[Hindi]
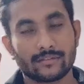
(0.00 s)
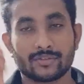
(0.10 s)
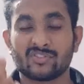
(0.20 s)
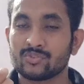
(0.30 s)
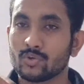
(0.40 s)

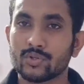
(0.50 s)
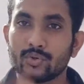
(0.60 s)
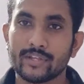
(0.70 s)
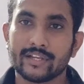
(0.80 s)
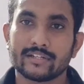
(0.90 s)
जिसको थोड़ी
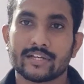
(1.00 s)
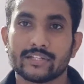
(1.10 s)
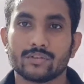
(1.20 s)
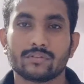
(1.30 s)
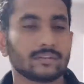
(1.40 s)
थोड़ी इंग्लिश
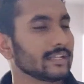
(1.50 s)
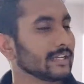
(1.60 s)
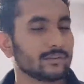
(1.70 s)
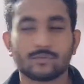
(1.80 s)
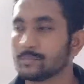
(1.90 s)
आती हो
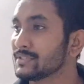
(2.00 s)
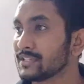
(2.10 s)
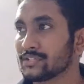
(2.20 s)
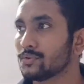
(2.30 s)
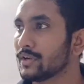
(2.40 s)
लेकिन उनमें
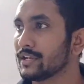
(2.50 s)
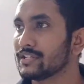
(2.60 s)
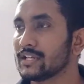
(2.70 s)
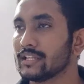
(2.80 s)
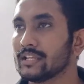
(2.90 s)
से किसी को
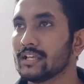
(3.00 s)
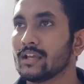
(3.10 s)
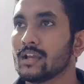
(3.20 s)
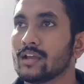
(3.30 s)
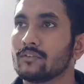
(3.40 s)
इंग्लिश नहीं आती
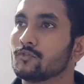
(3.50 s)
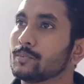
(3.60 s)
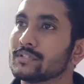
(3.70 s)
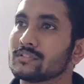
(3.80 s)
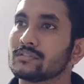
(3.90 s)

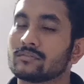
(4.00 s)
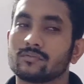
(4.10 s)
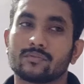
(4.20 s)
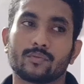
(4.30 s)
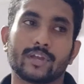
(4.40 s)
वो बस
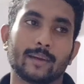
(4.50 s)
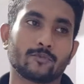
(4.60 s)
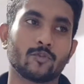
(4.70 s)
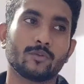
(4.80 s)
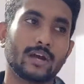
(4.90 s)
कोई
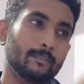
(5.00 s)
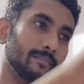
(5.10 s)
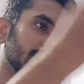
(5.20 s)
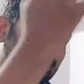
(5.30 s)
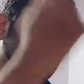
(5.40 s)
आपको
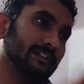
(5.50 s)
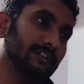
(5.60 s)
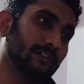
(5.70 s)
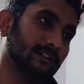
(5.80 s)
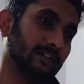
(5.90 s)
आप में से
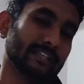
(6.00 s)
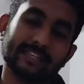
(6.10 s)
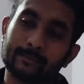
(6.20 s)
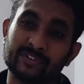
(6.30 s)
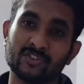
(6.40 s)
किसी
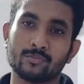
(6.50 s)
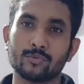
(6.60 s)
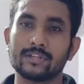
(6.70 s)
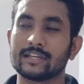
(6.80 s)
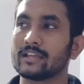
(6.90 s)
किसी एक बच्चे को
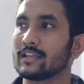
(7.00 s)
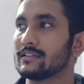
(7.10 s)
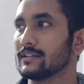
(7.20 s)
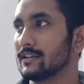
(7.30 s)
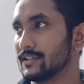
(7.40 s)
बोल देंगे
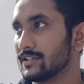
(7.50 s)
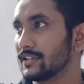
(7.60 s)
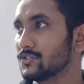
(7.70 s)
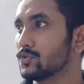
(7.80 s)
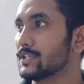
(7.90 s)
कि
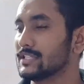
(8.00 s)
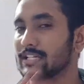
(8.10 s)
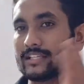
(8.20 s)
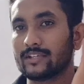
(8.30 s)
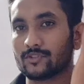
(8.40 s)
रशियन किसको
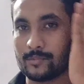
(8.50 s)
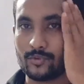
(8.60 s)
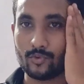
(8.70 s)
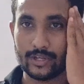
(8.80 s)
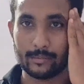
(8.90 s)
अच्छी आती है
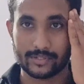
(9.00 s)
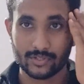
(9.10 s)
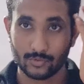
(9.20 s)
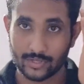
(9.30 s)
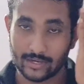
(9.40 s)
उसमें से कोई एक
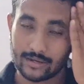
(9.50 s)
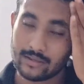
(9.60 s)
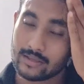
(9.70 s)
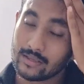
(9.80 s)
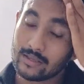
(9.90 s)
बच्चा हो जाएगा